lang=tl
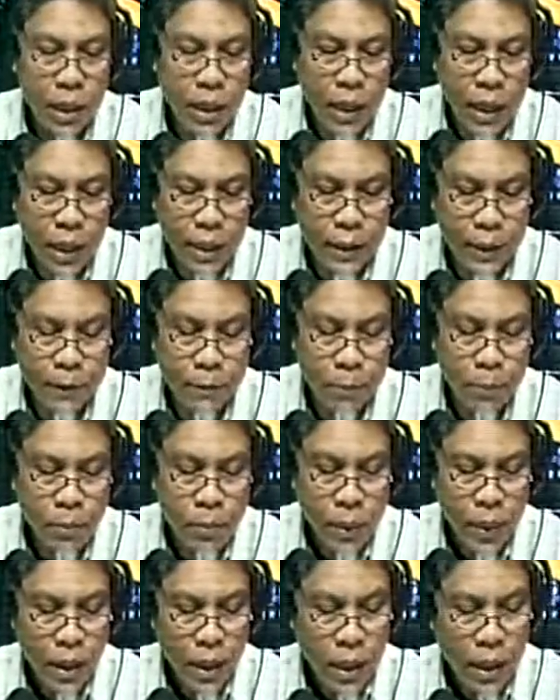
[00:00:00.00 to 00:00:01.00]
rin natin
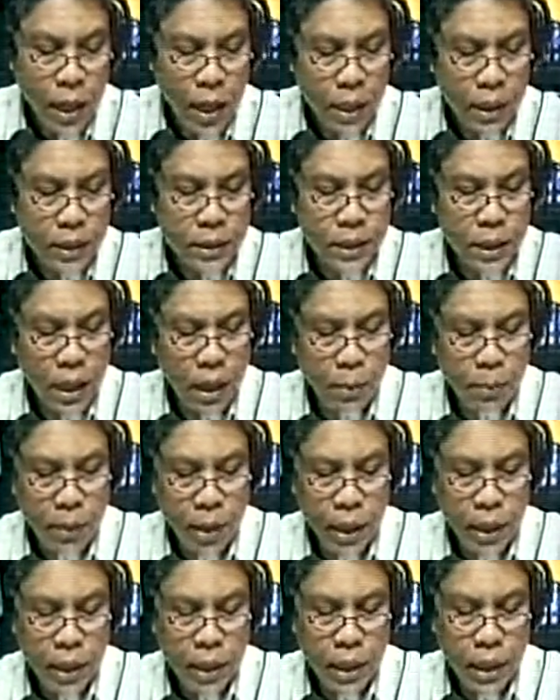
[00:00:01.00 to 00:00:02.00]
na ang Islam
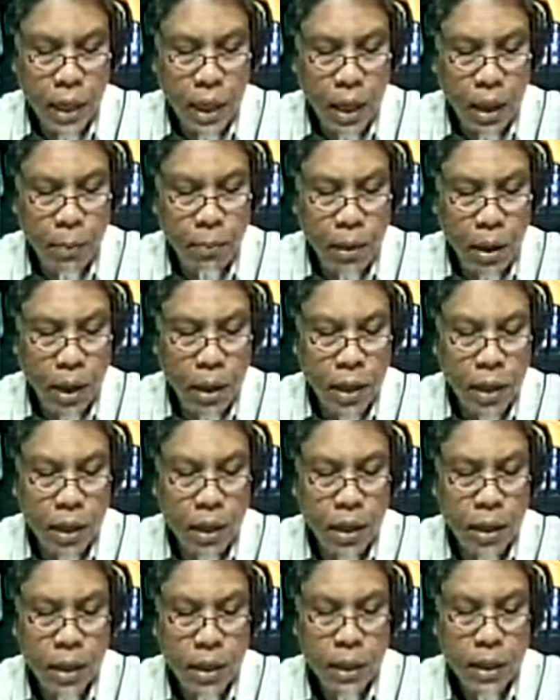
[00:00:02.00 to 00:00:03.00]
ay hindi lamang
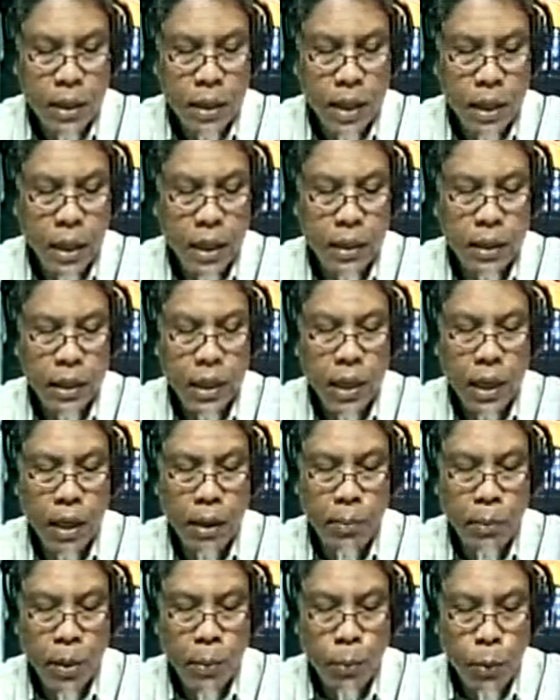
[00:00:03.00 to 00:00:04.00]
uh, hindi
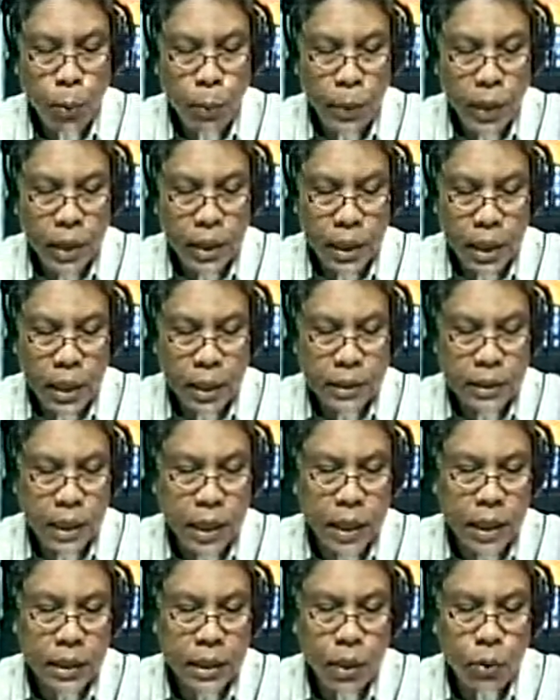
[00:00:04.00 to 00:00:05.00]
lamang propeta ng
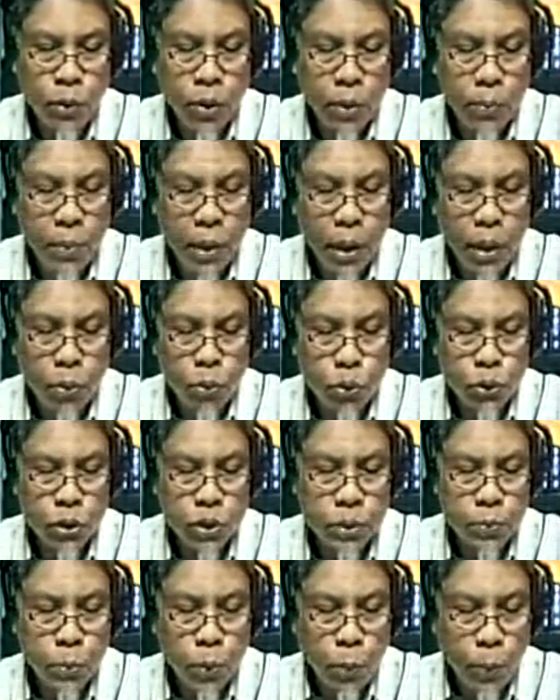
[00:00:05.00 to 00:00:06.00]
sangkatauhan,
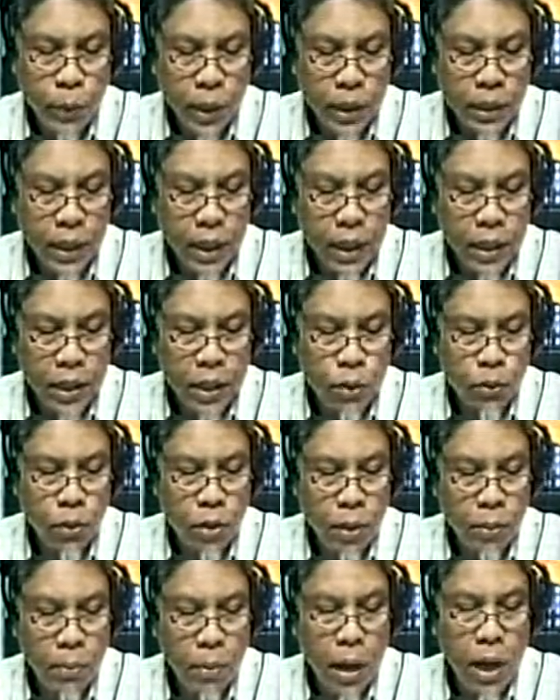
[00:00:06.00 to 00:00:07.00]
bagkus propeta rin rin ito
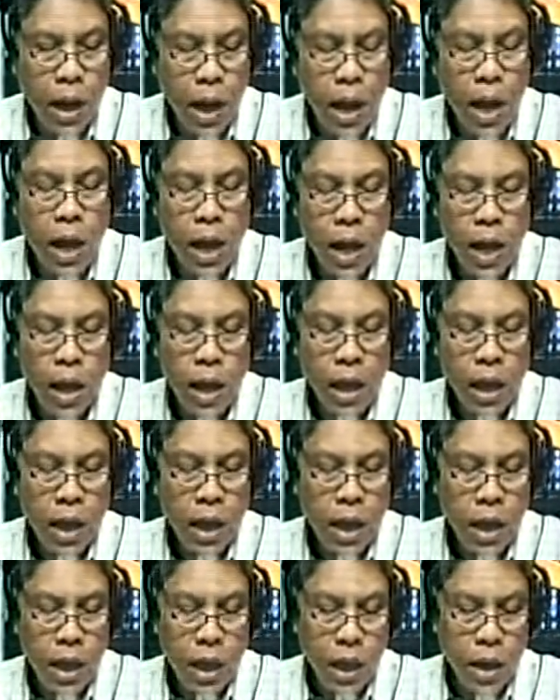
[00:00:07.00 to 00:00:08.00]
ng mga
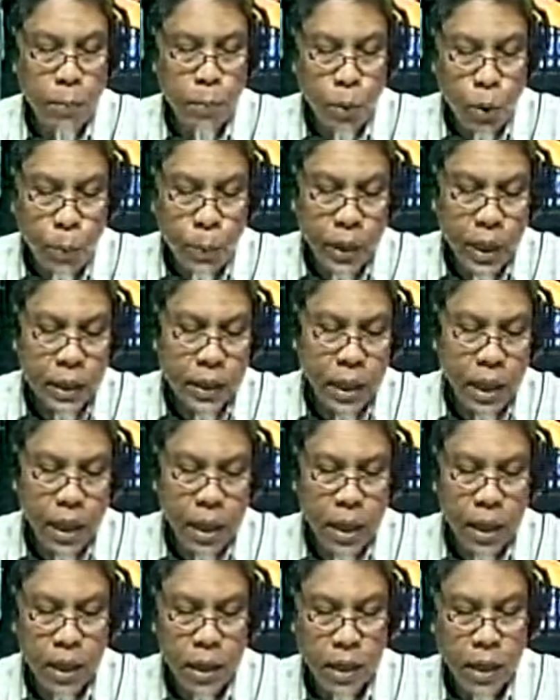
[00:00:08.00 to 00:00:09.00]
uh, propeta
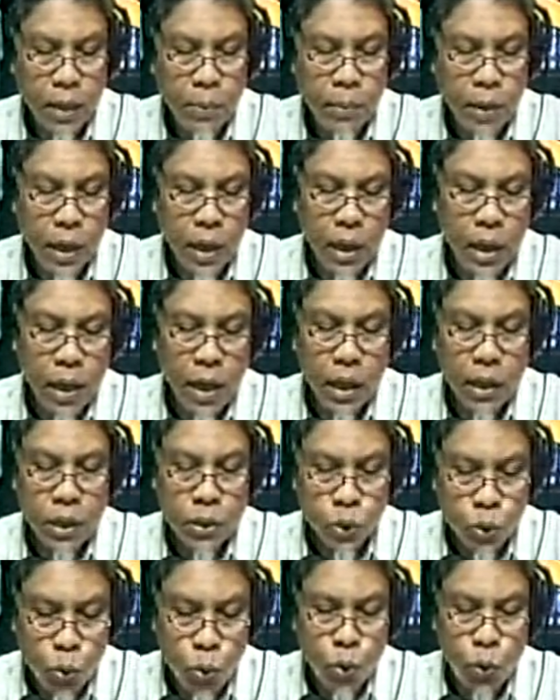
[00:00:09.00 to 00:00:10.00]
yes. ng mga
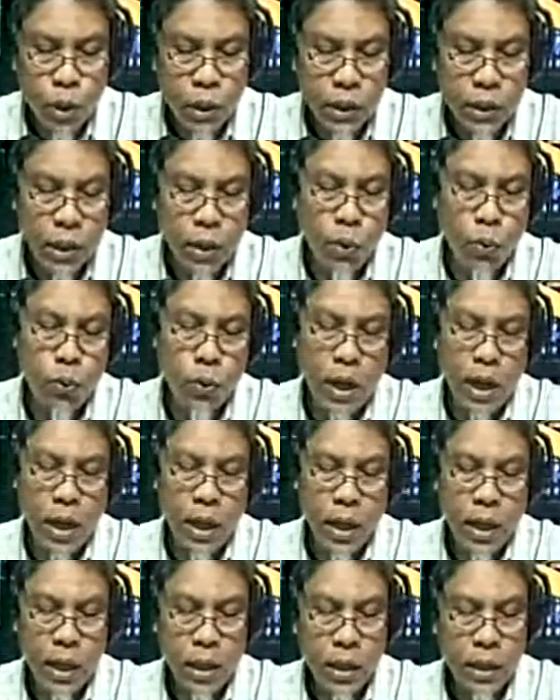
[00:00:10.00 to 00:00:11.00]
suwat na una,
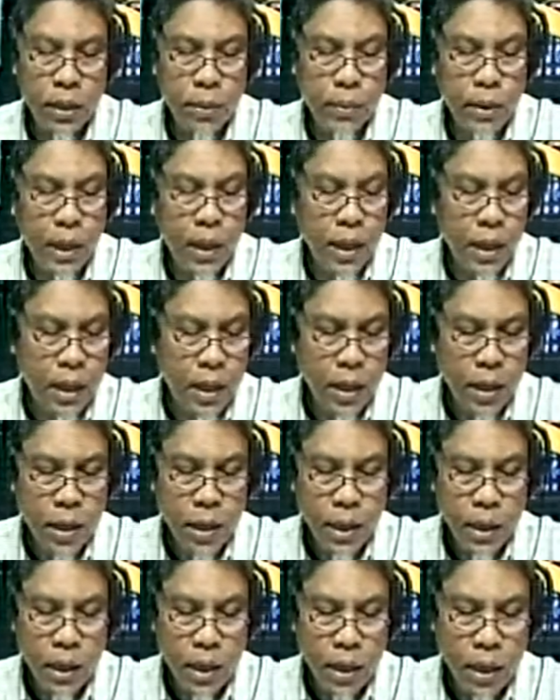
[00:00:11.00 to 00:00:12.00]
no. yes. di ba?
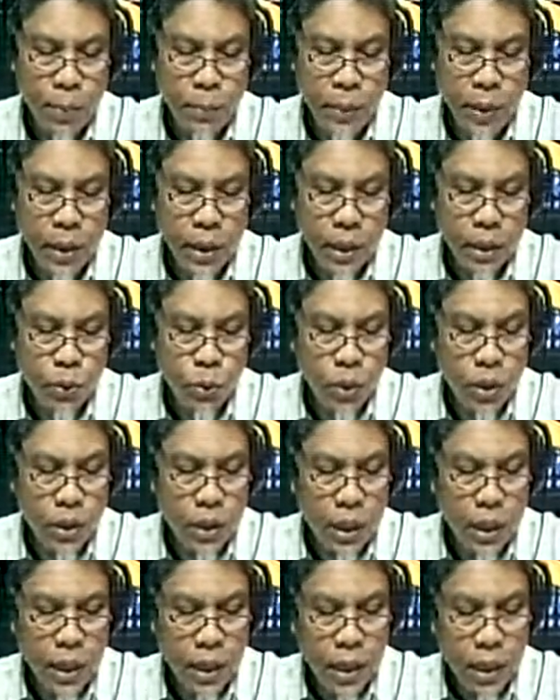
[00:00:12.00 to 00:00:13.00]
Uh, pag ito ay
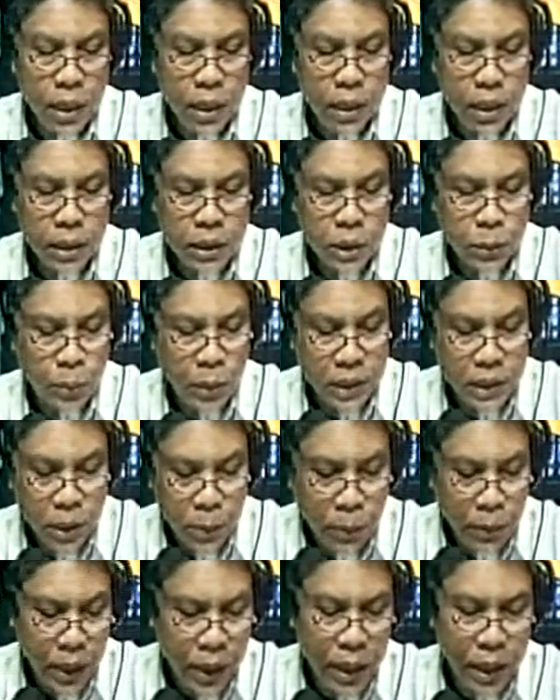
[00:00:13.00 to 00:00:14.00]
talagang
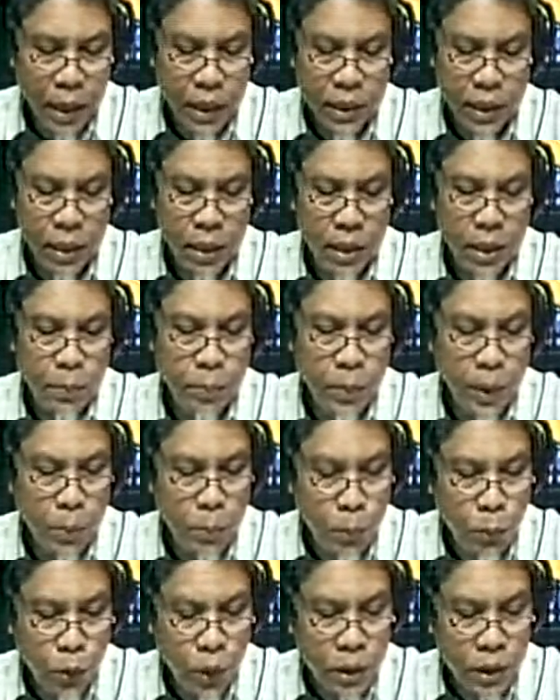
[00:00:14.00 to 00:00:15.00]
specify natin,
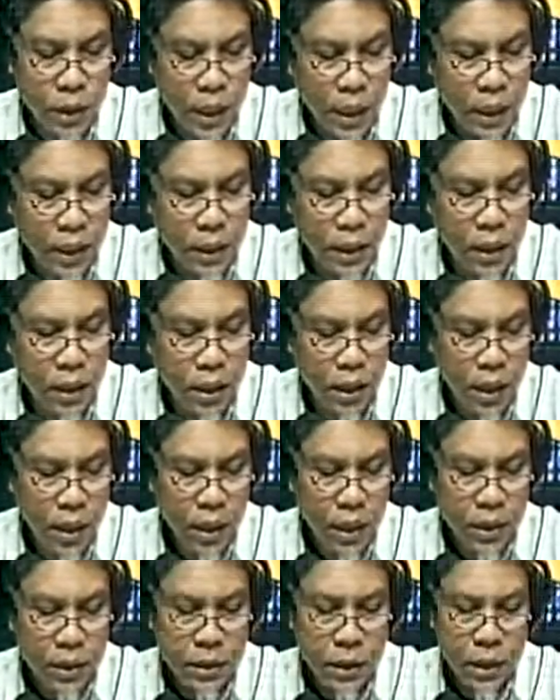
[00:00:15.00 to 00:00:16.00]
pinpoint natin,
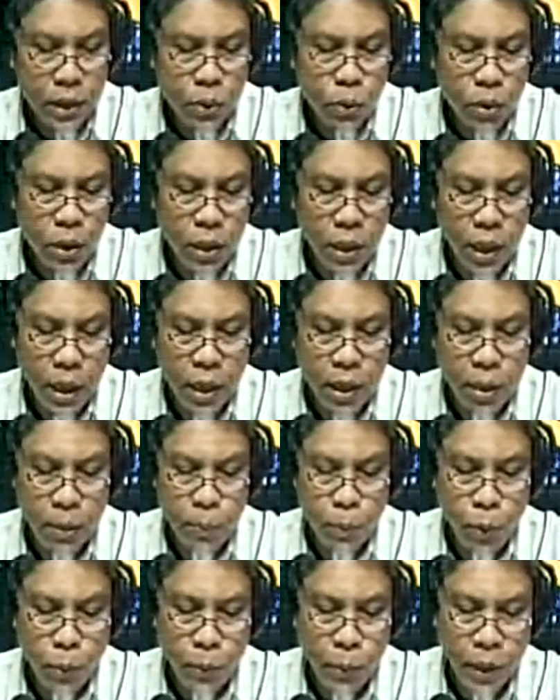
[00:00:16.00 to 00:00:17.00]
si ito rin ay
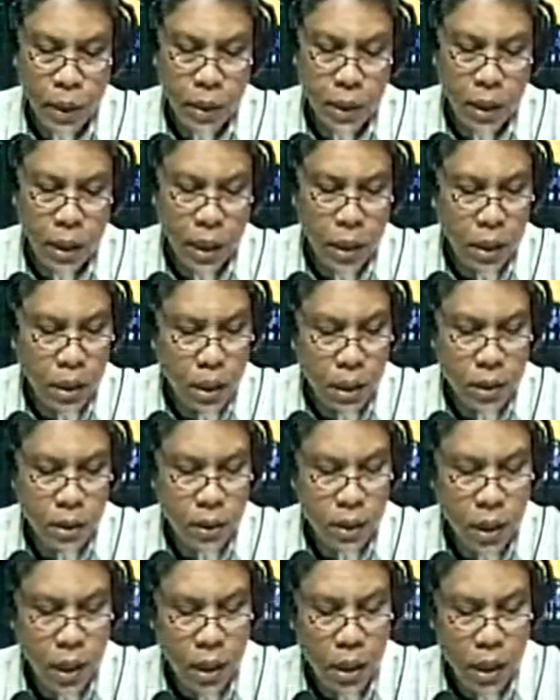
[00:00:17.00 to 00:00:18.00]
propeta
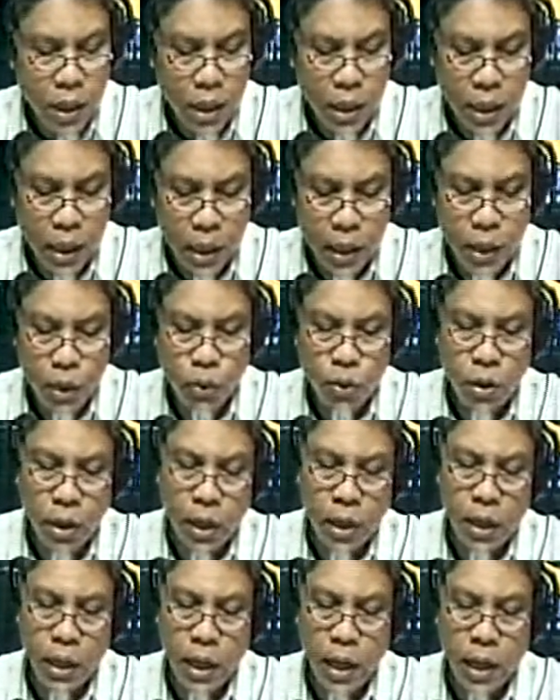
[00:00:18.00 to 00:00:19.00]
ka nga relihiyon
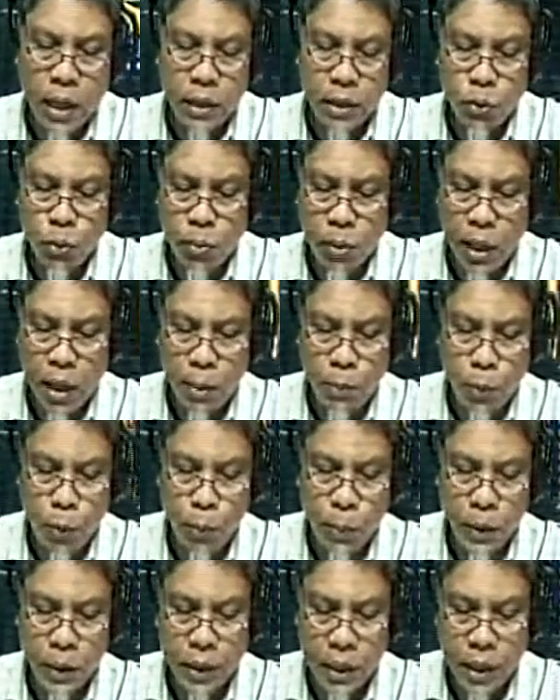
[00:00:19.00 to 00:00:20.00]
ng lahat ng mga
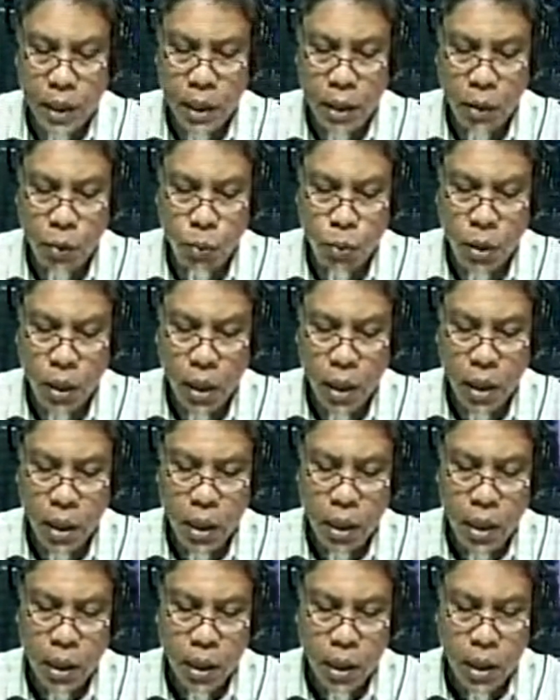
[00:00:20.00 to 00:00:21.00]
propeta na nauna.
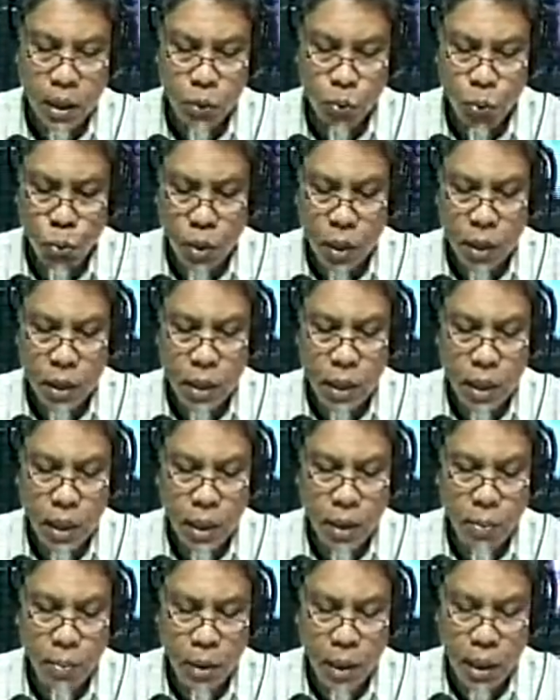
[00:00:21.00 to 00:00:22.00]
Opo. Katulad na ng
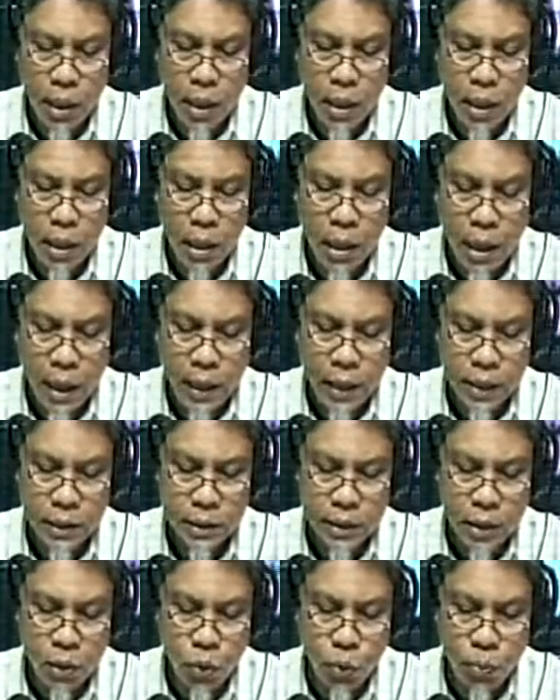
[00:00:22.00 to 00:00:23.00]
mga ayat
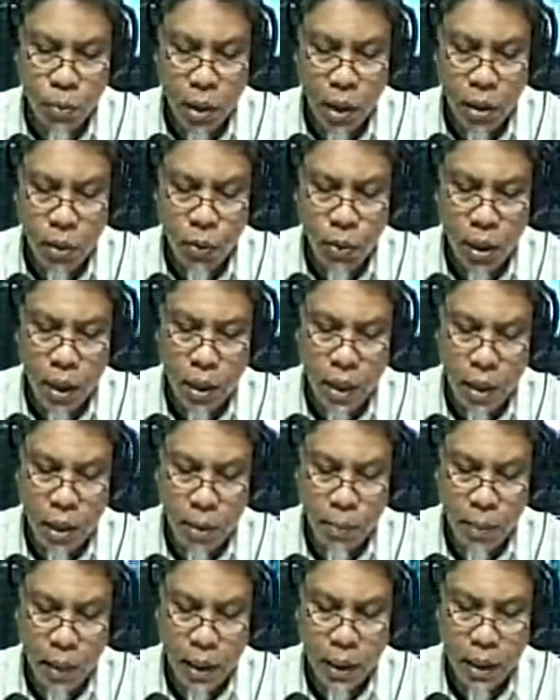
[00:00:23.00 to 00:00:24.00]
sa loob ng Quran na
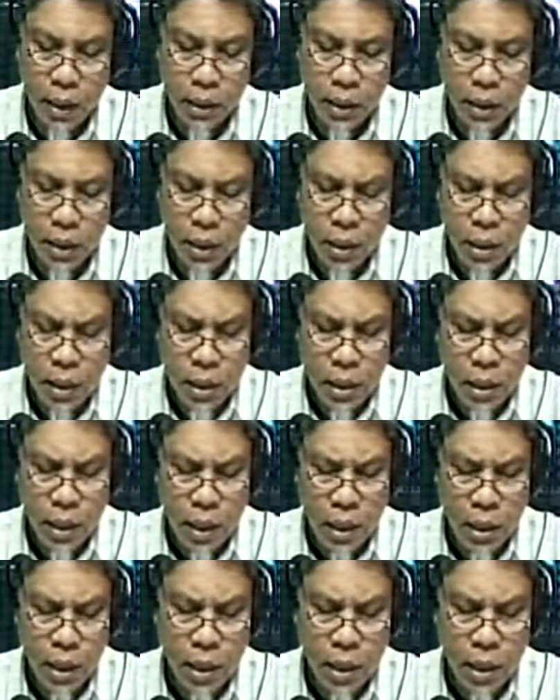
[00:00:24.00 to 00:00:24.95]
nabanggit na